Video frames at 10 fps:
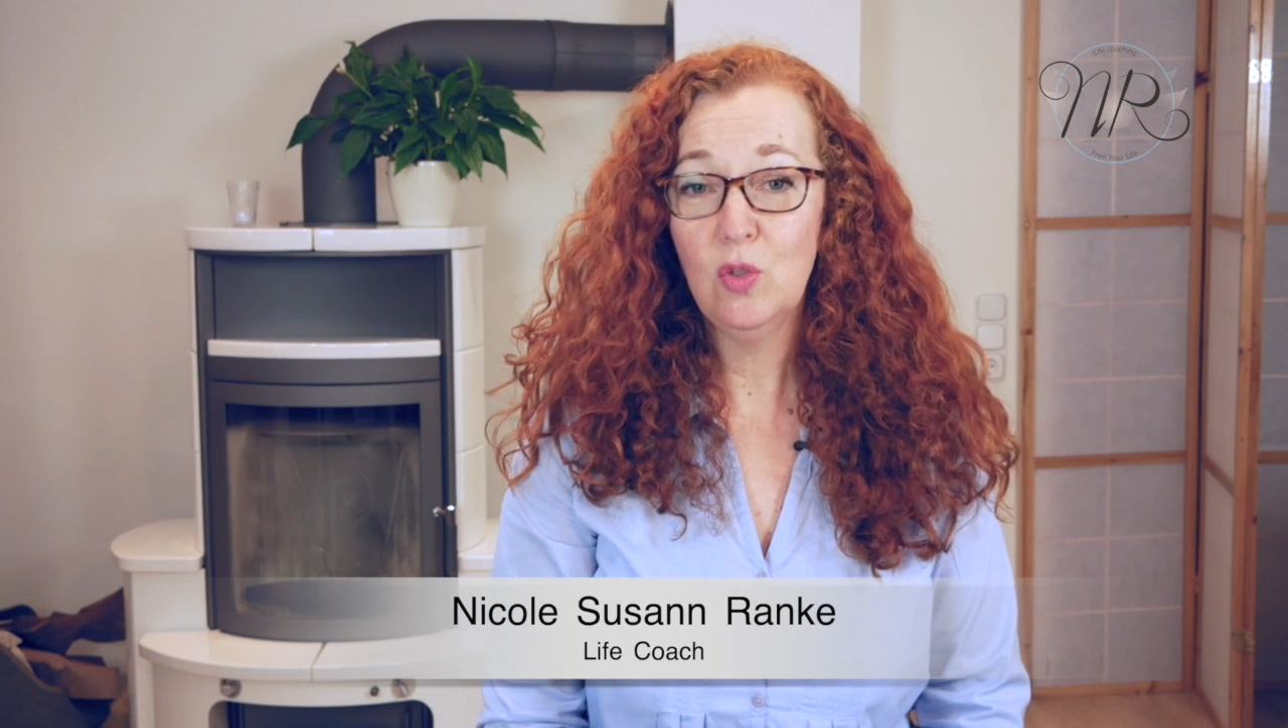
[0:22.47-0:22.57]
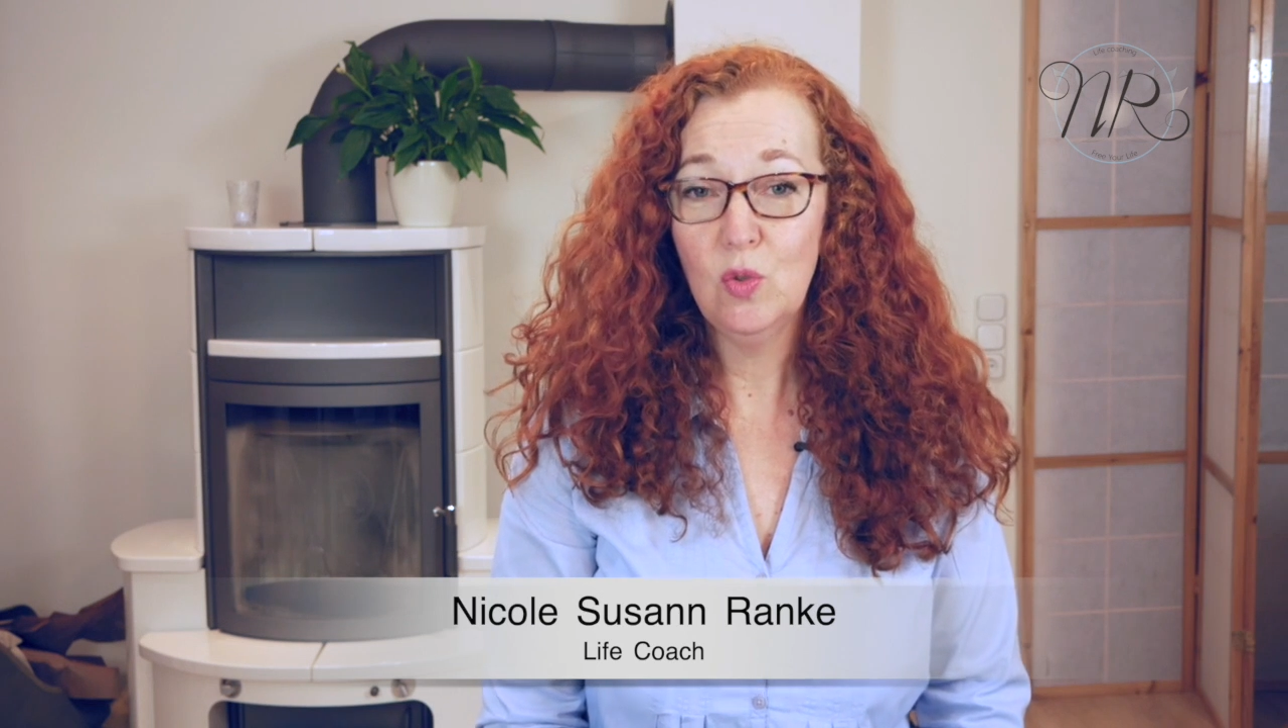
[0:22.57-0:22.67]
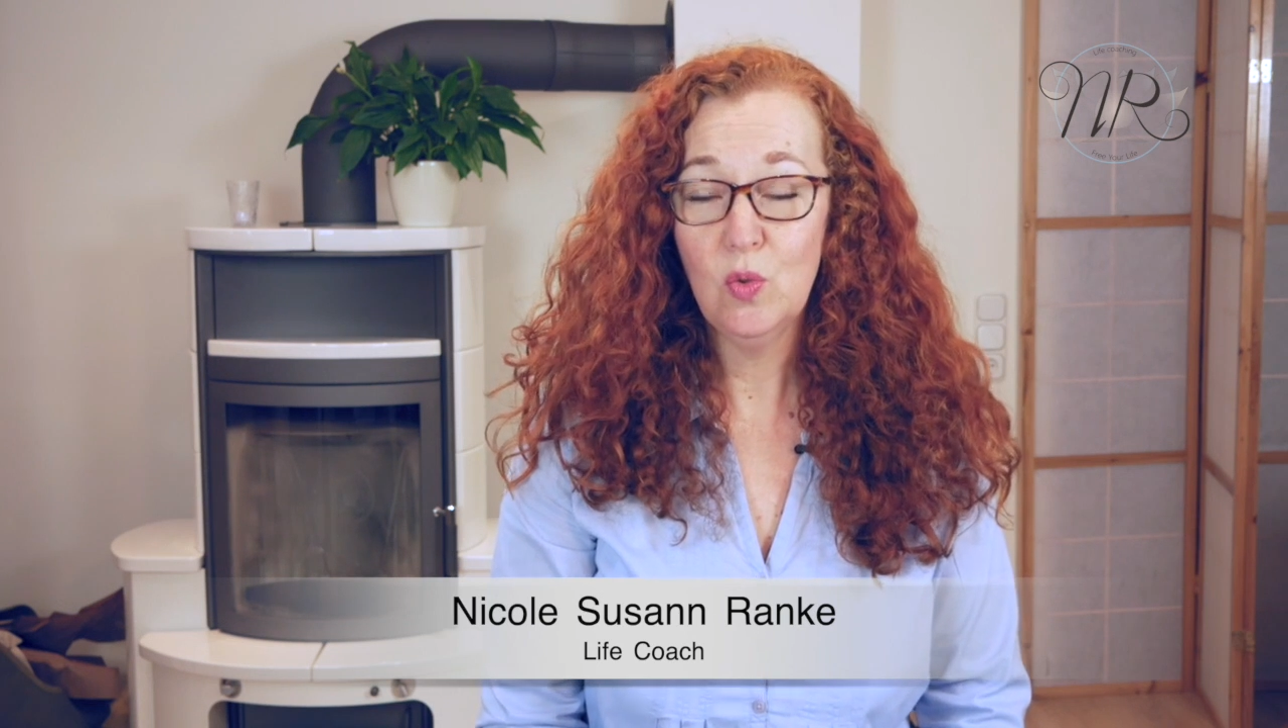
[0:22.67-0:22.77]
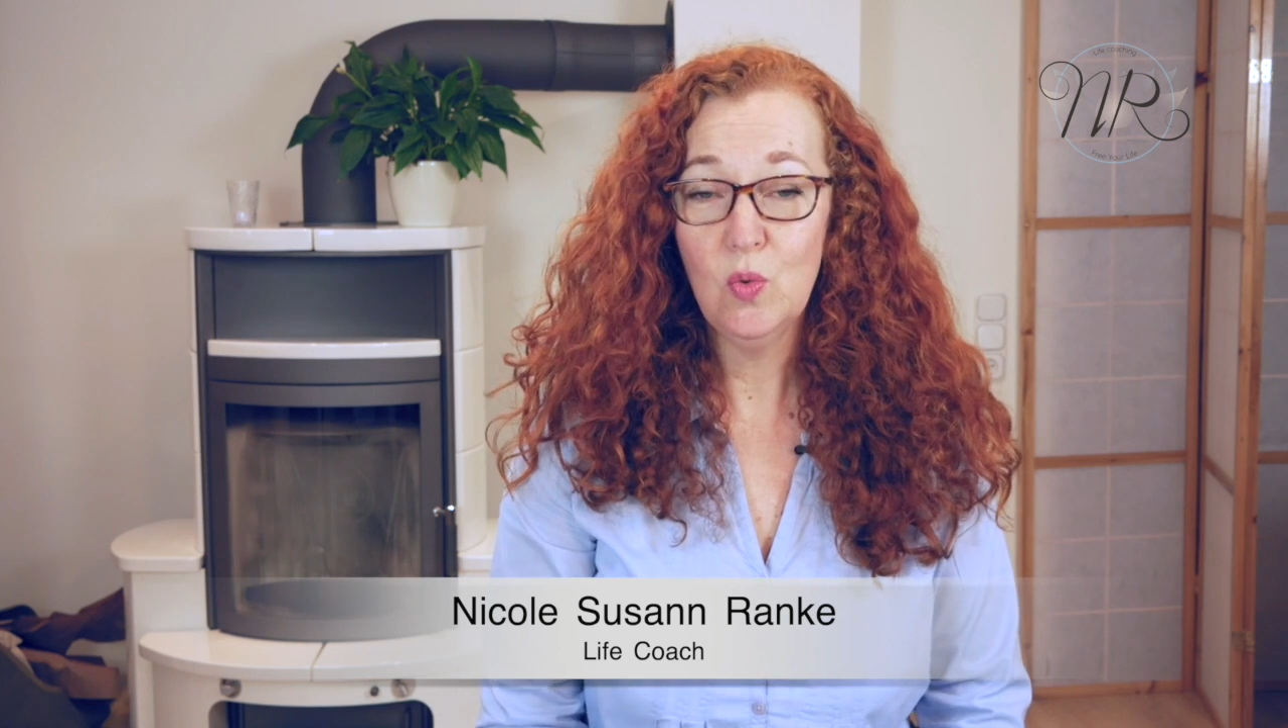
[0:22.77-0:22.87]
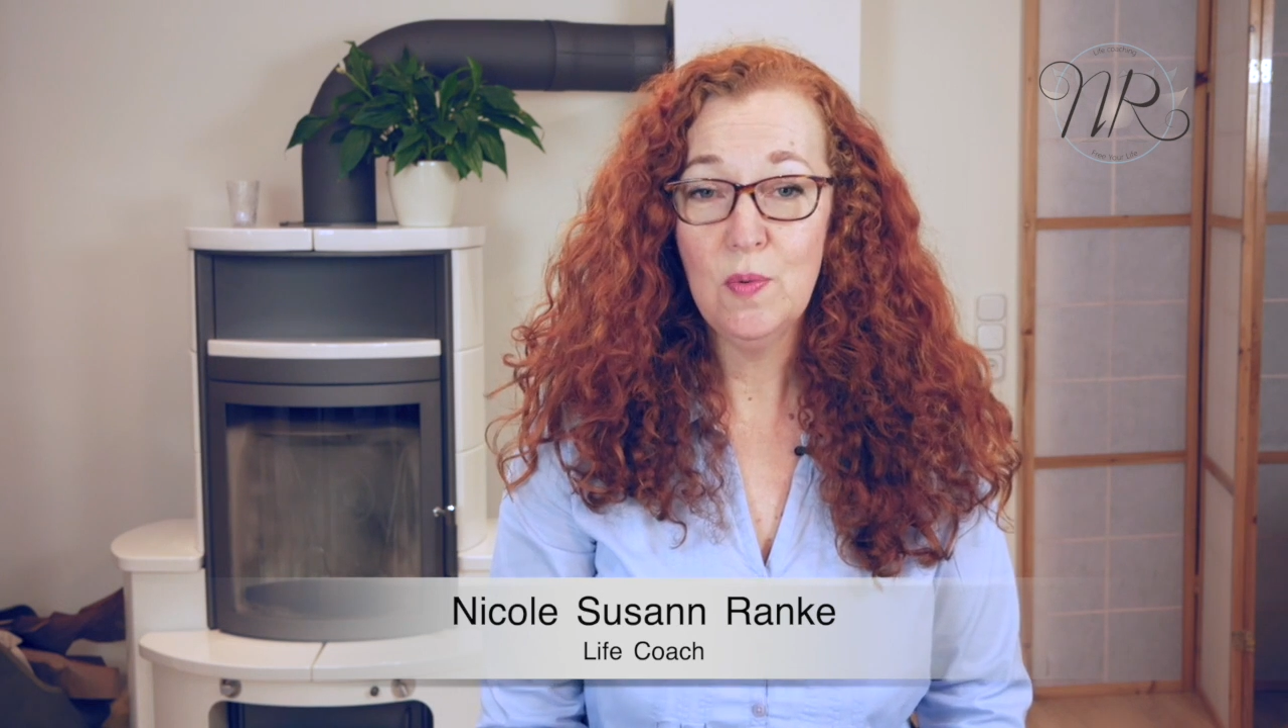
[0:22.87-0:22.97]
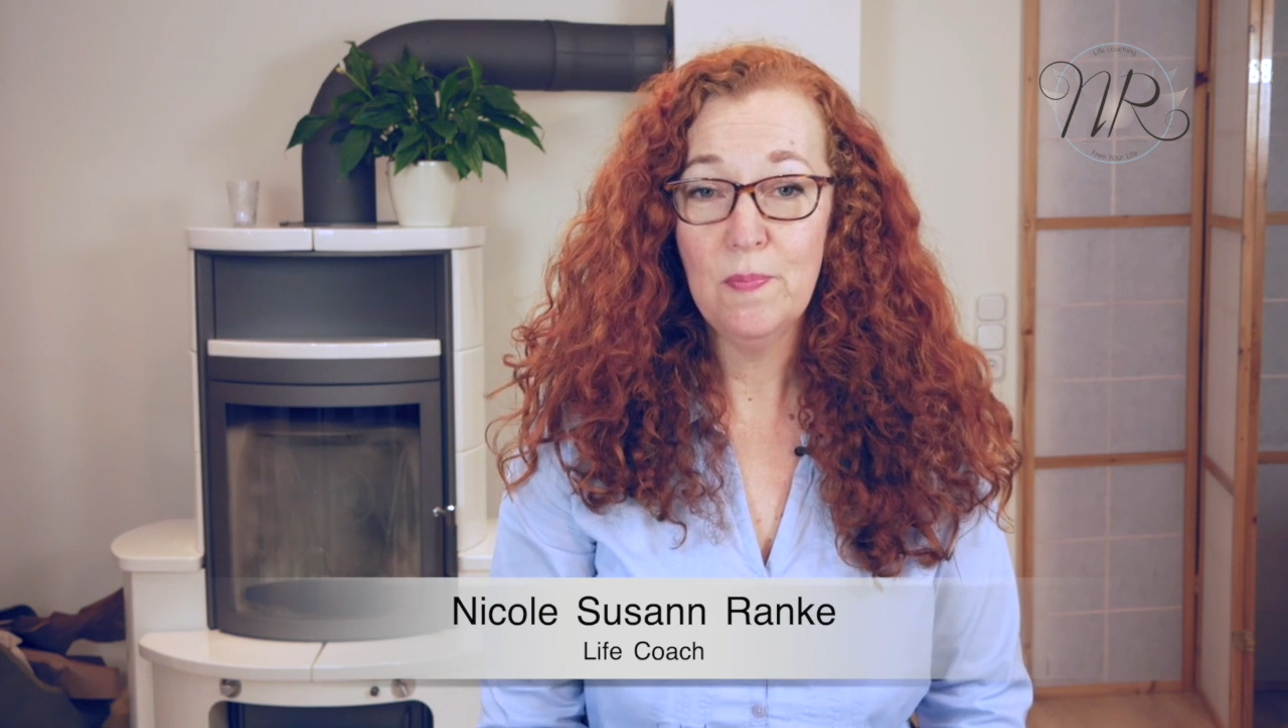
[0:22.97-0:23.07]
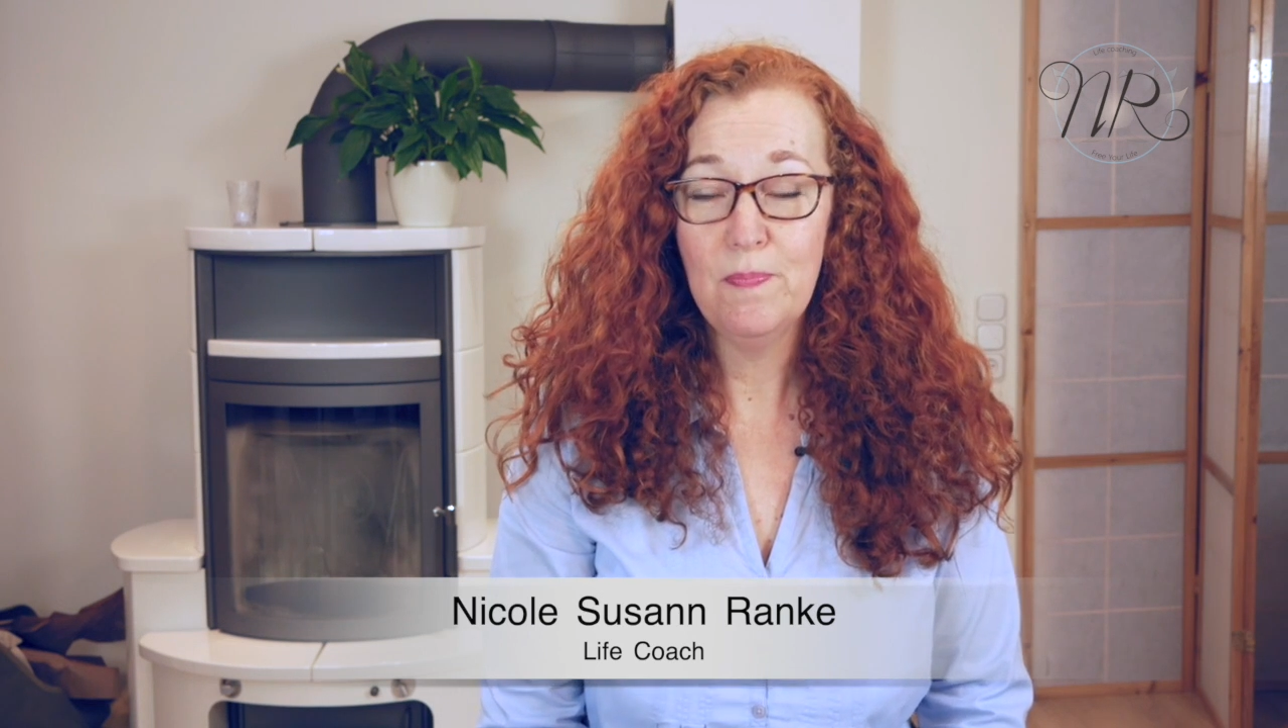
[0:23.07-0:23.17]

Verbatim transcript: zu tun,